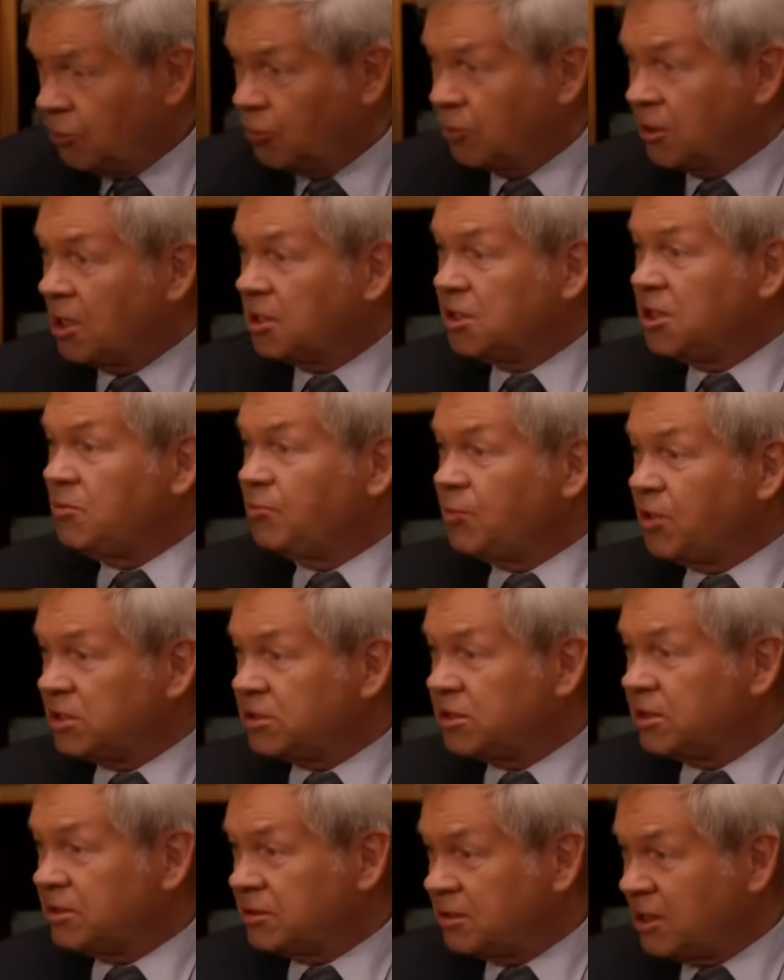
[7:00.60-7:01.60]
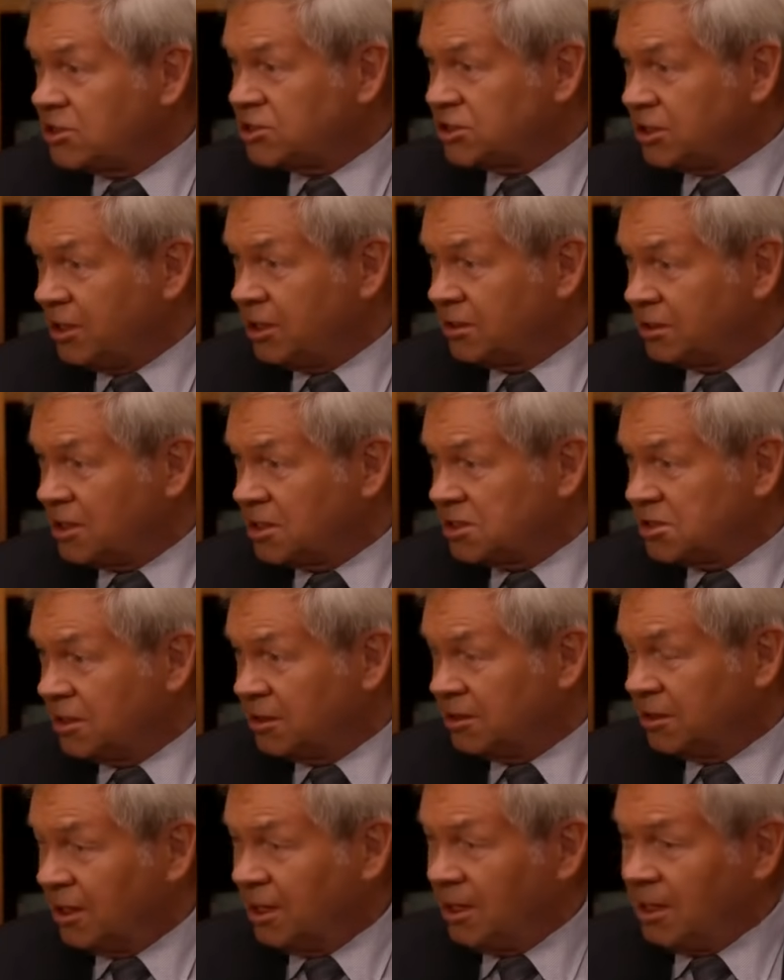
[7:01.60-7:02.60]
Но какие полторы тысячи лет
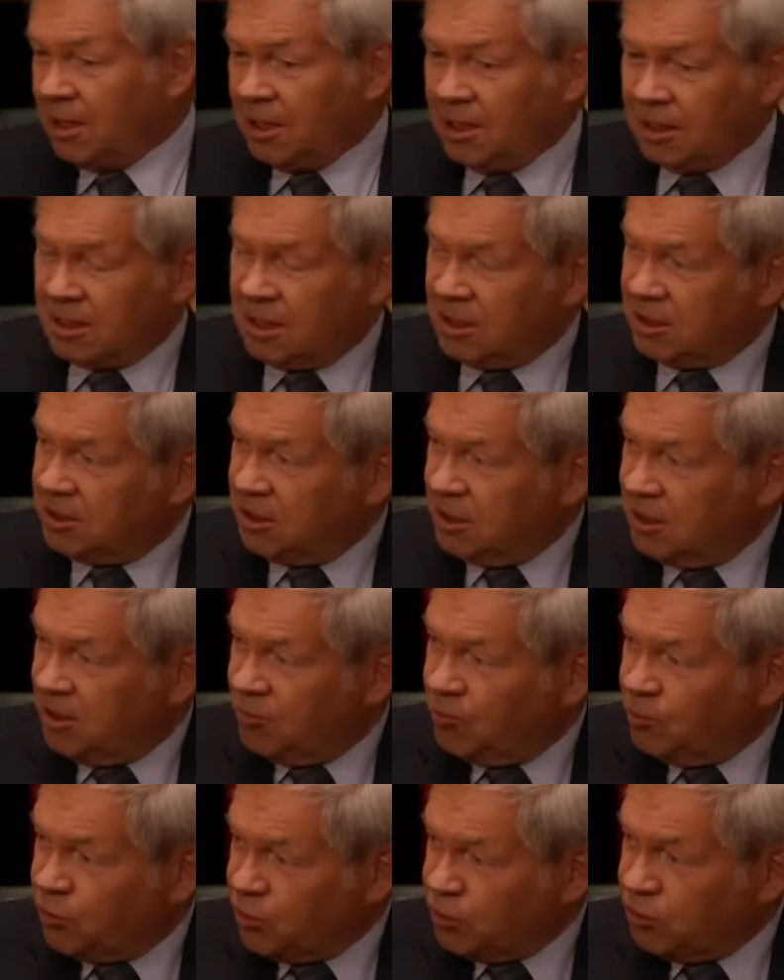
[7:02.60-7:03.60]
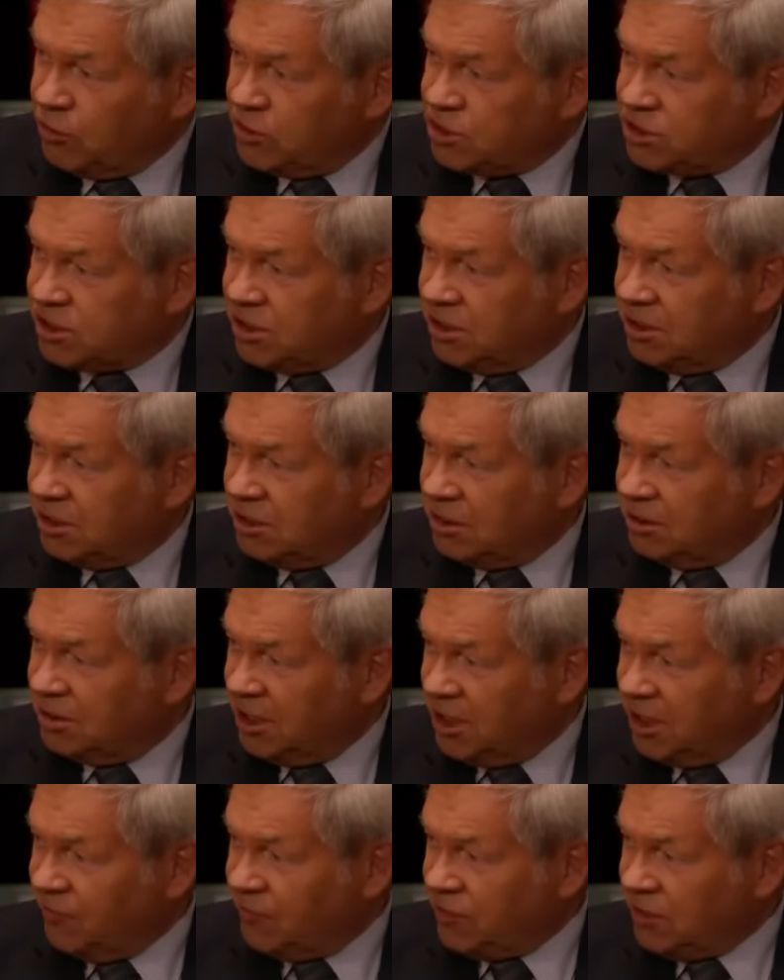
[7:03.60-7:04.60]
назад, когда будущие
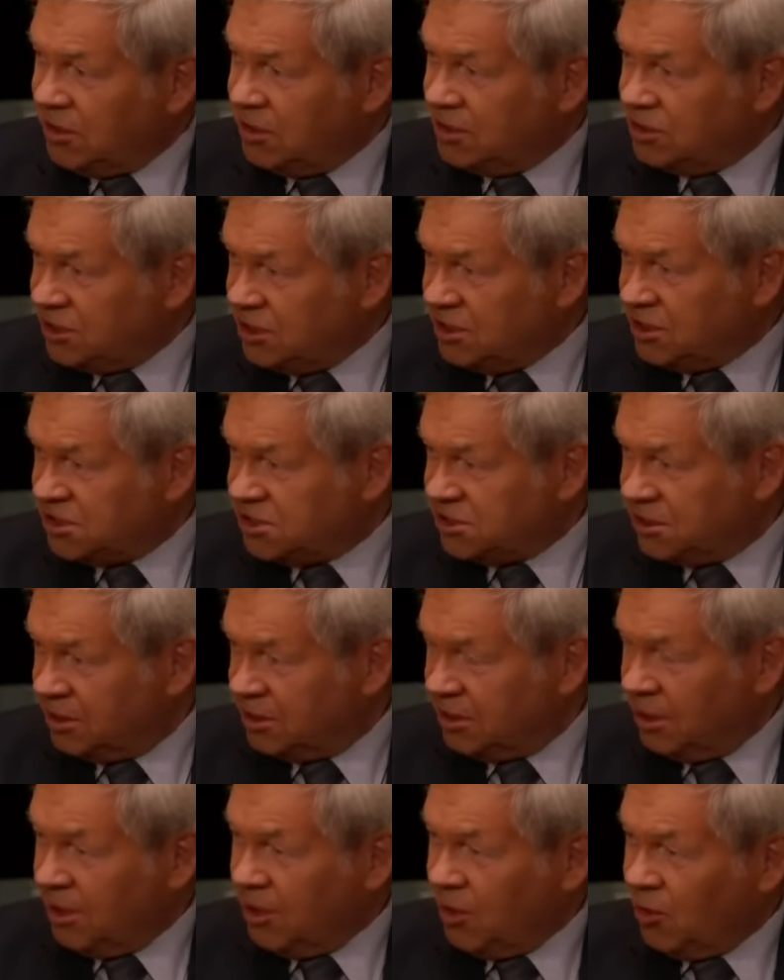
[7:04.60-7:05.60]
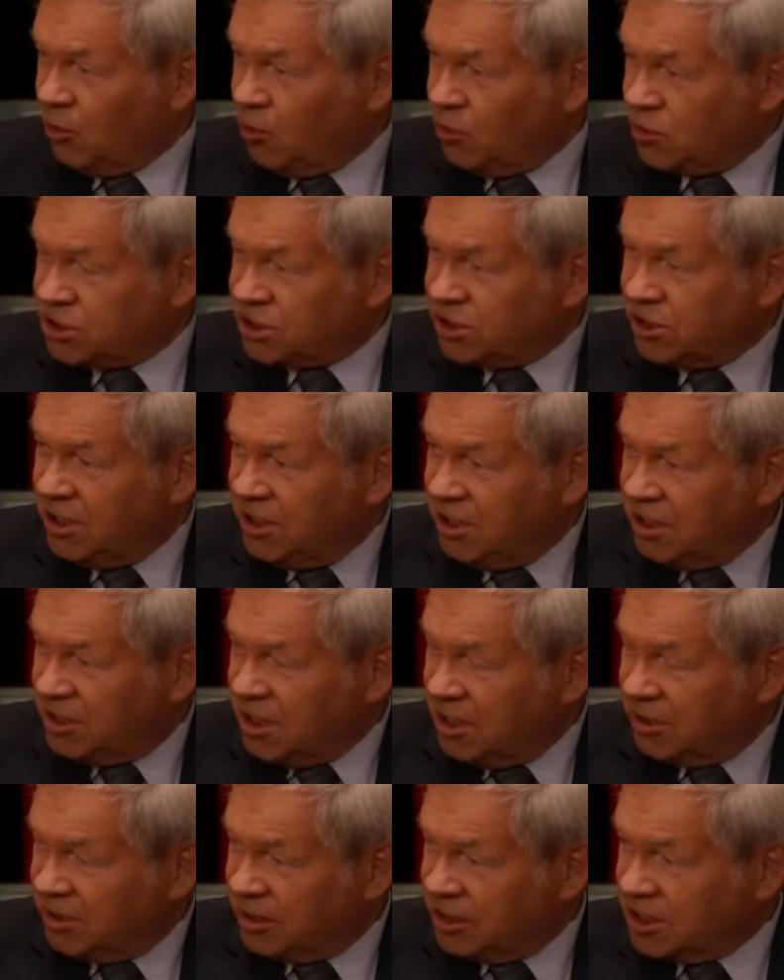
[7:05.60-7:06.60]
древние индийцы ушли
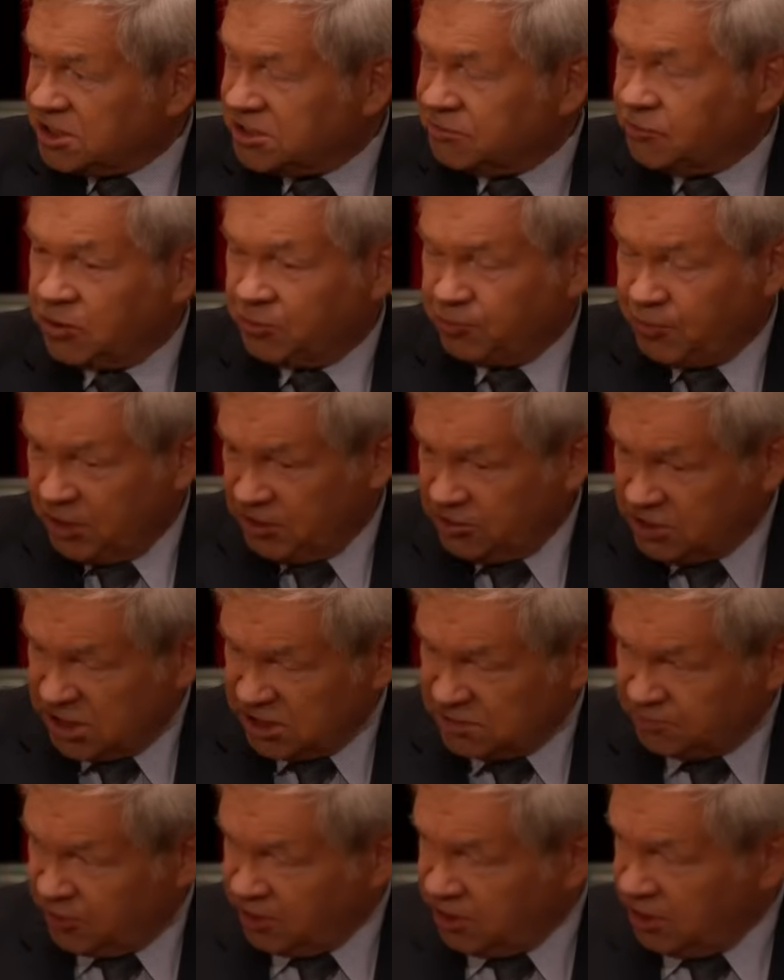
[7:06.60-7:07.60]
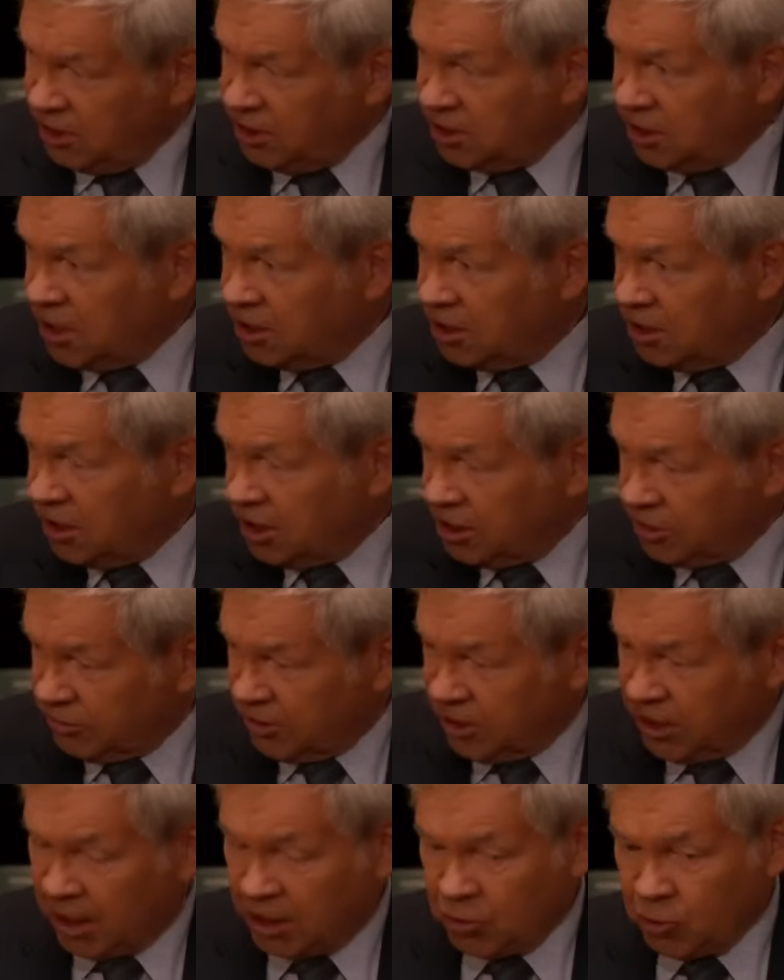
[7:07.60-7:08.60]
как раз, вот сейчас по ДНК
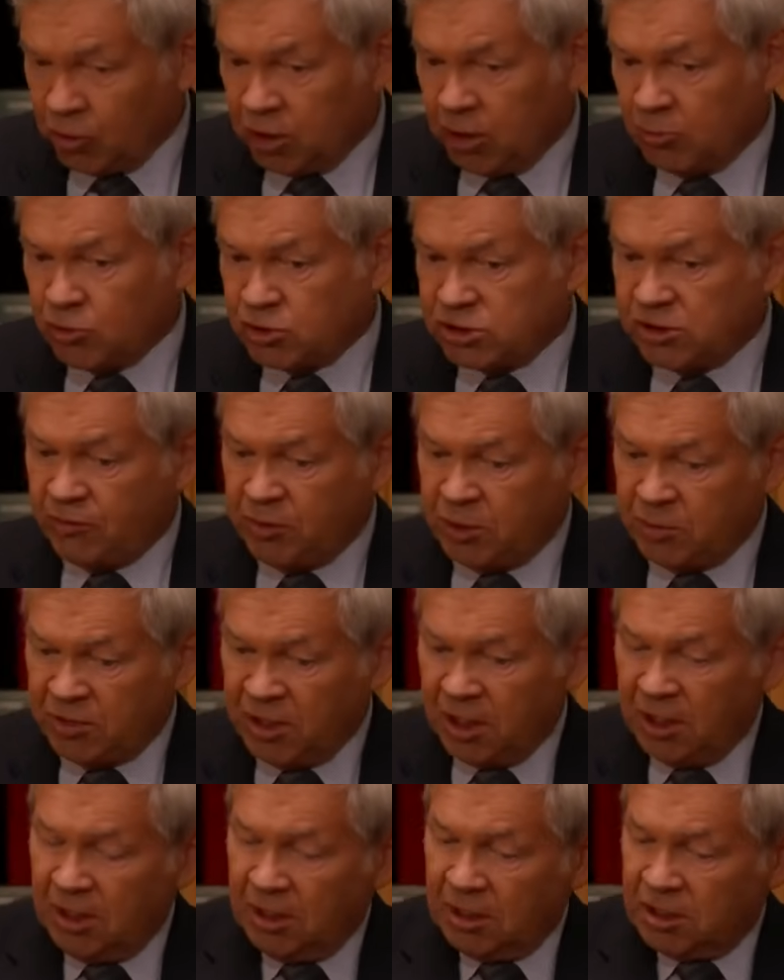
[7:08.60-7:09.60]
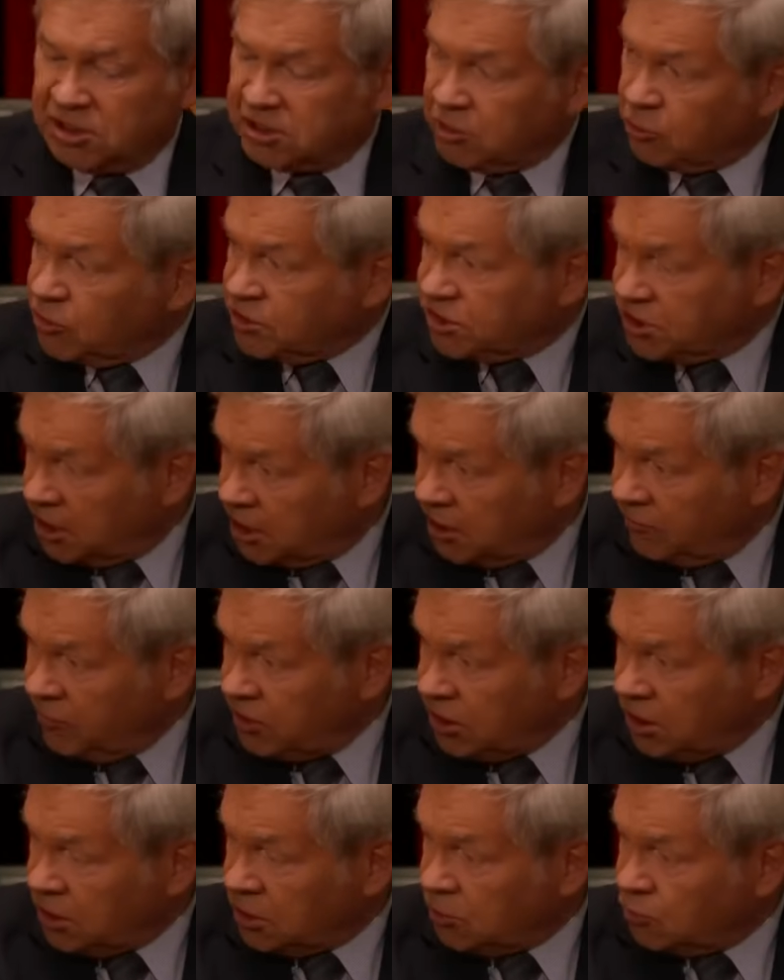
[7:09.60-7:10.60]
генеалогии мы уже видим, с русской
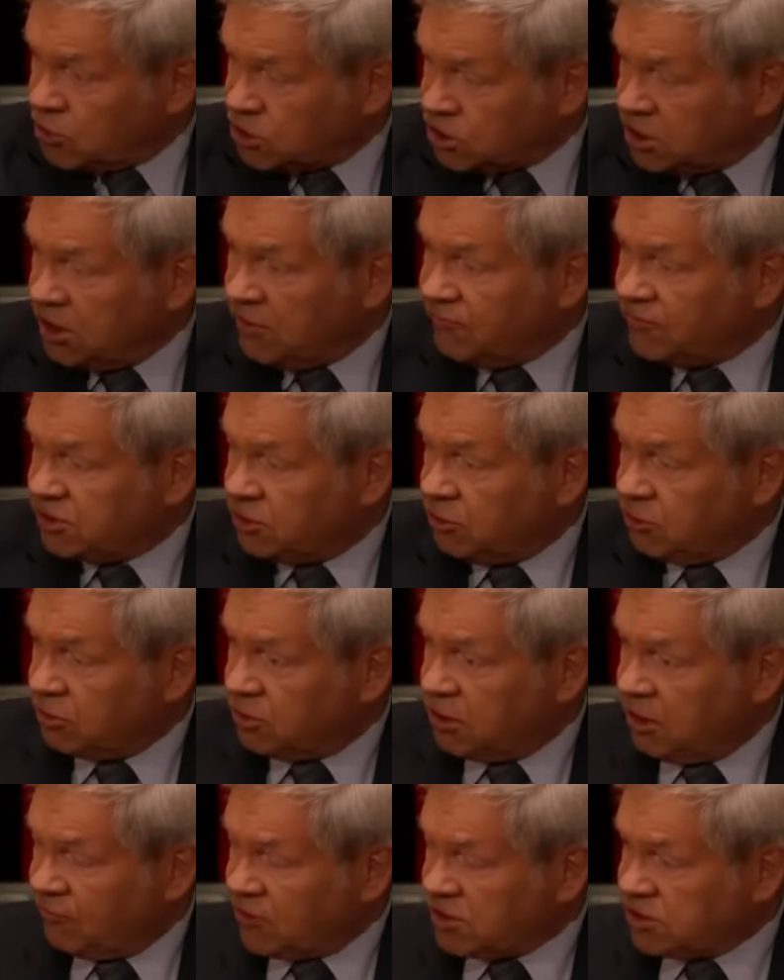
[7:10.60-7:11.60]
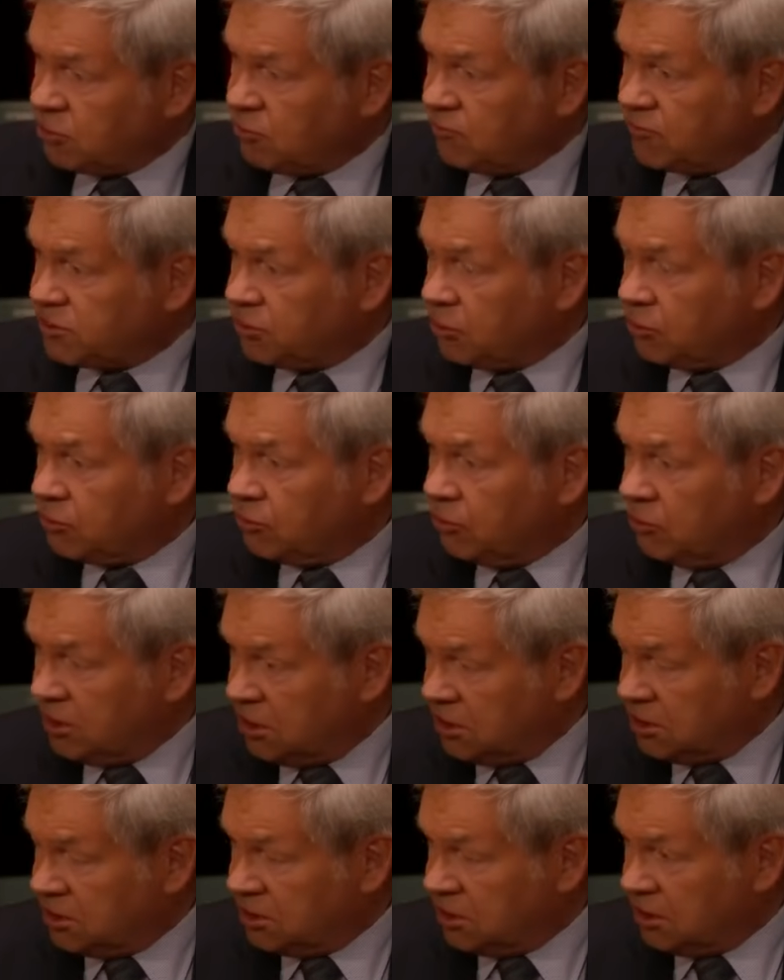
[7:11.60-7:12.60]
равнины ушли в сторону, на восток, в сторону
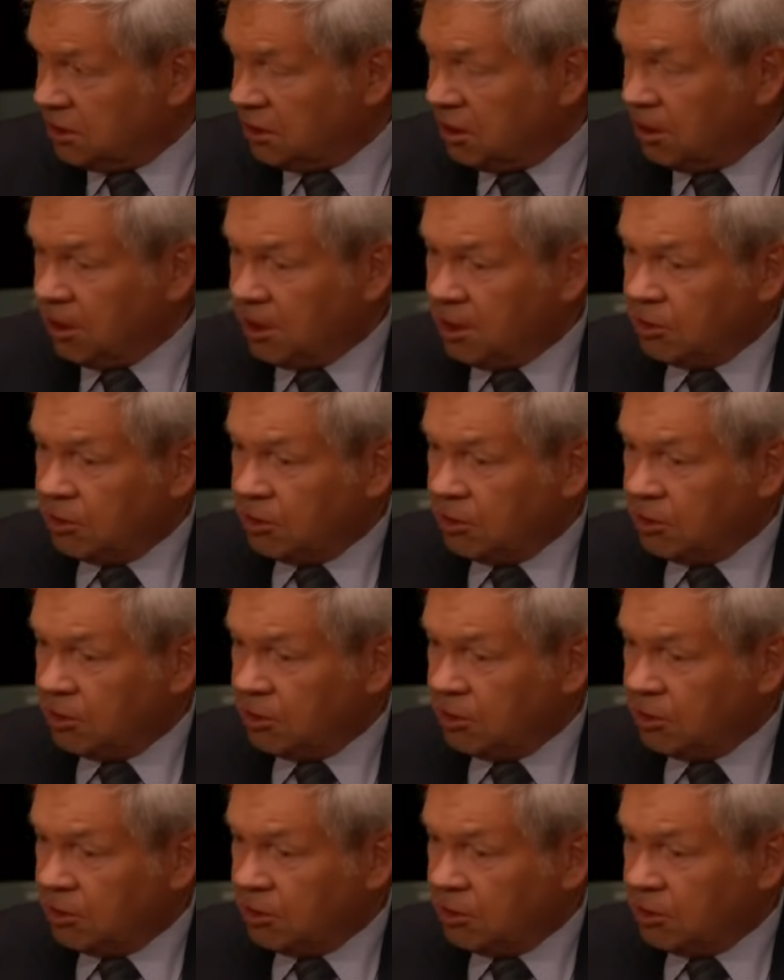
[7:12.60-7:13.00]
Индии.